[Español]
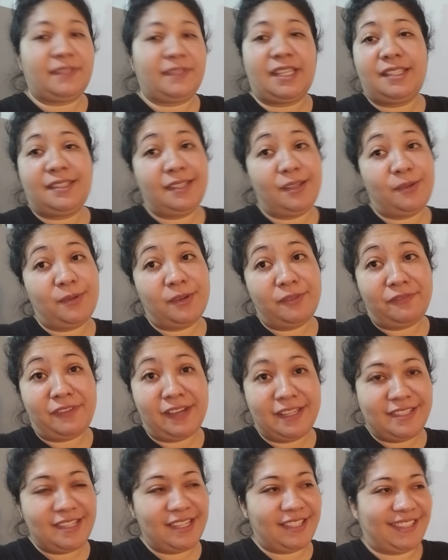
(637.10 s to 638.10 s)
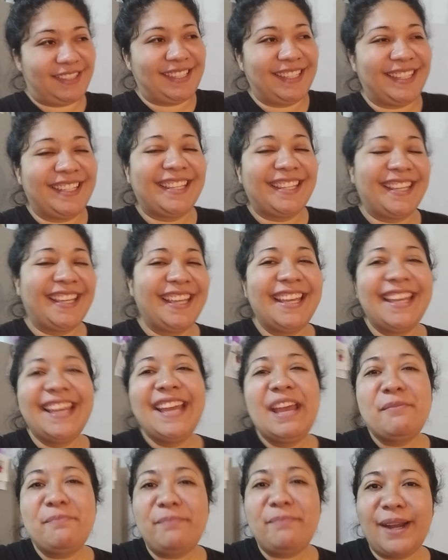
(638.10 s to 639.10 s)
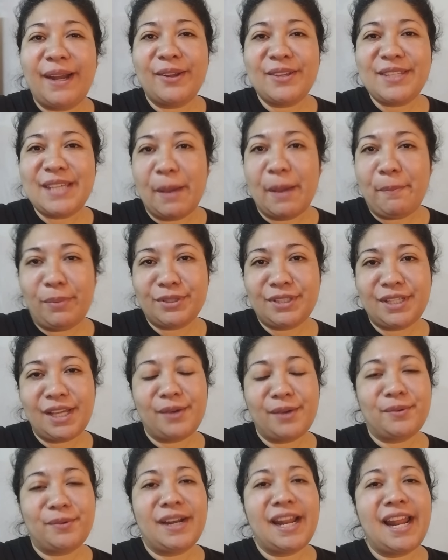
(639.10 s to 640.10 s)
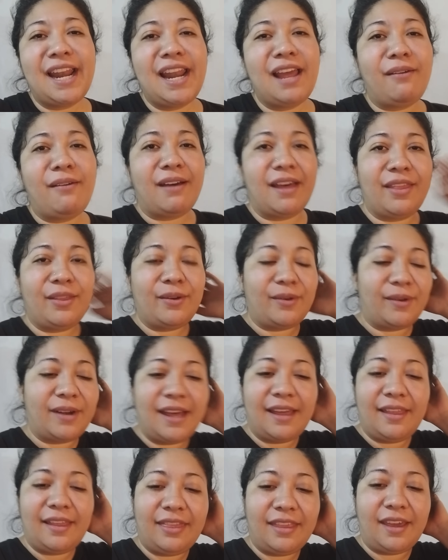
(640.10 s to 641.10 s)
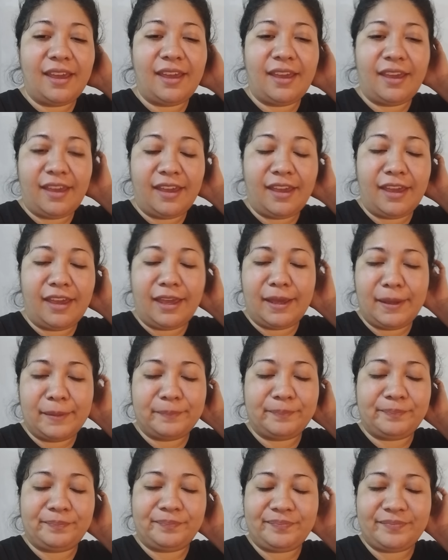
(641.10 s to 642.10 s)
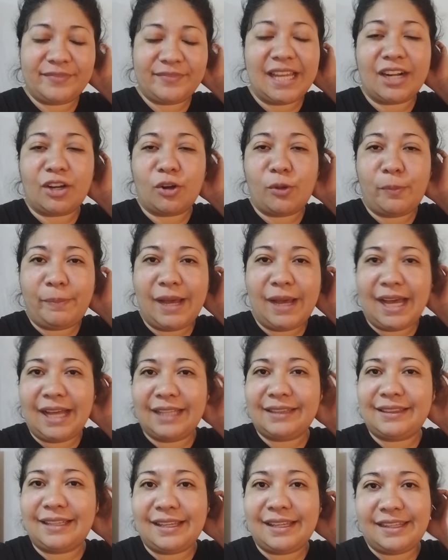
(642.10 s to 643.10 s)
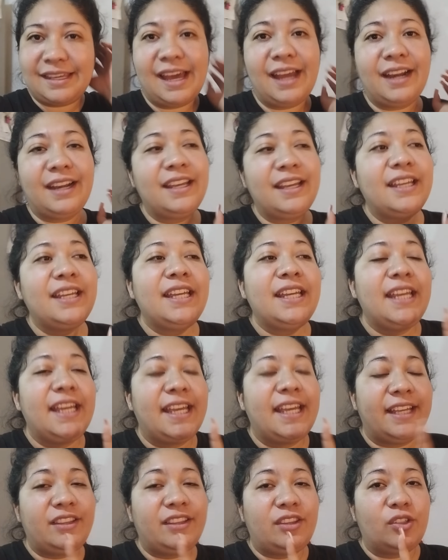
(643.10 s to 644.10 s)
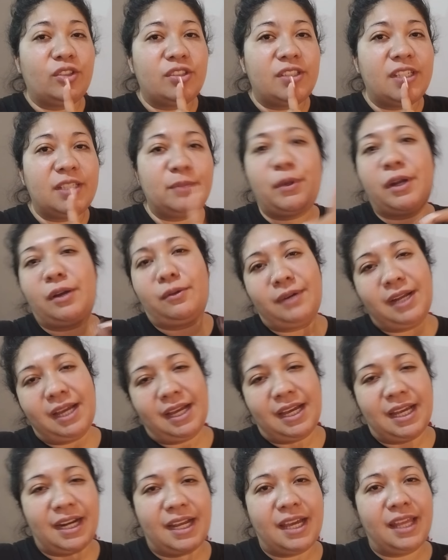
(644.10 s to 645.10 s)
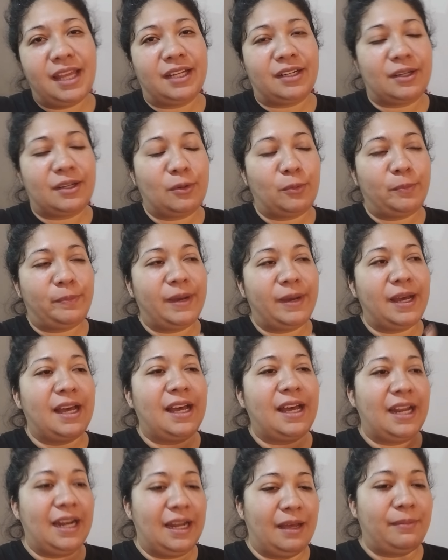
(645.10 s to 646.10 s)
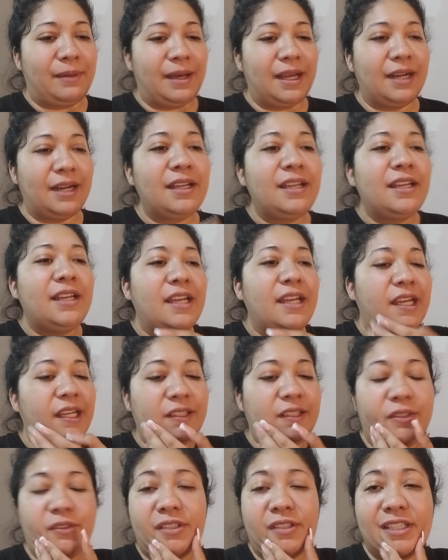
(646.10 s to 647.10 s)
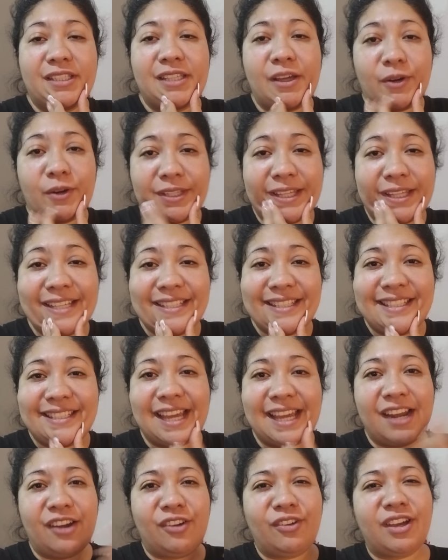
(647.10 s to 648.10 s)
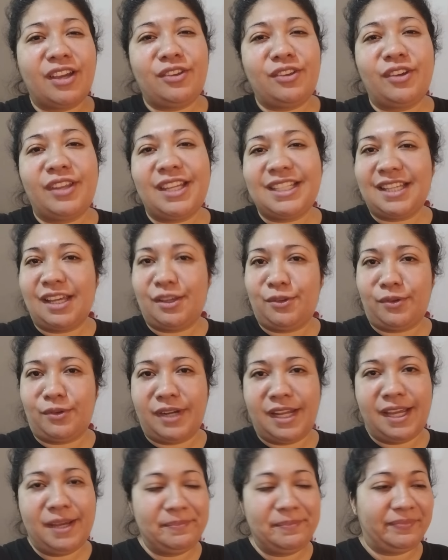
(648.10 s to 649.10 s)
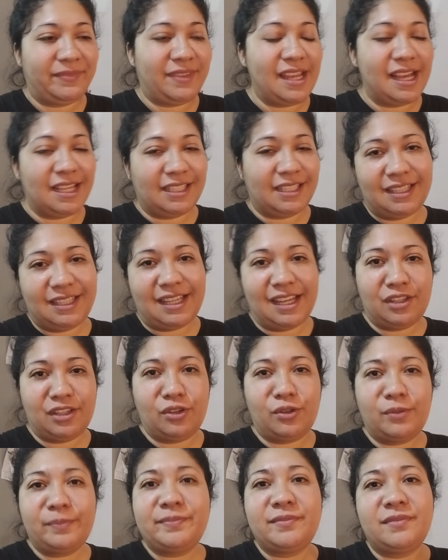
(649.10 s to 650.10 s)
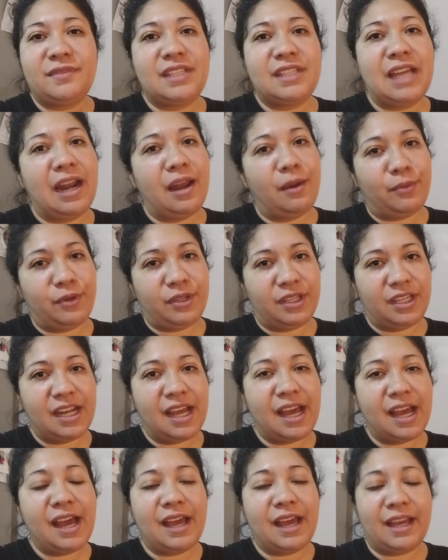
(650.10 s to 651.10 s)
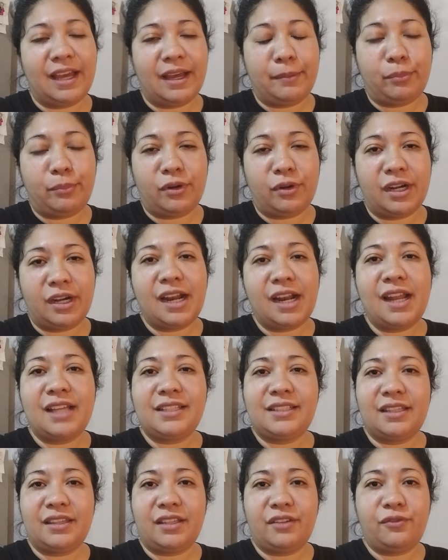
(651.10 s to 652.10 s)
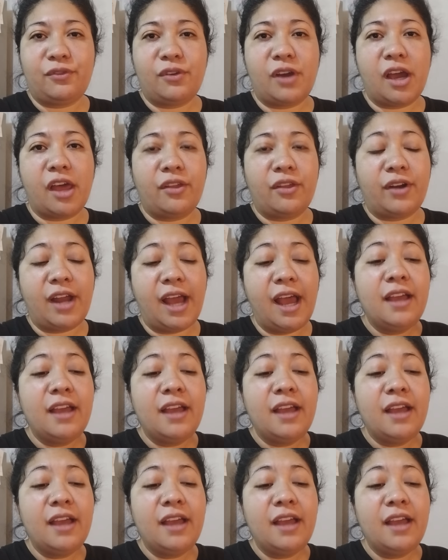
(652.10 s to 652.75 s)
sigo en fachas. Pero ya puse una lavadora de, ropa a tallar. Entonces, bueno, una carga de ropa a lavar. Entonces, ahorita ya en lo que yo desayuné, ya se talló. Ya la voy a ir a, a poner a la centrifugadora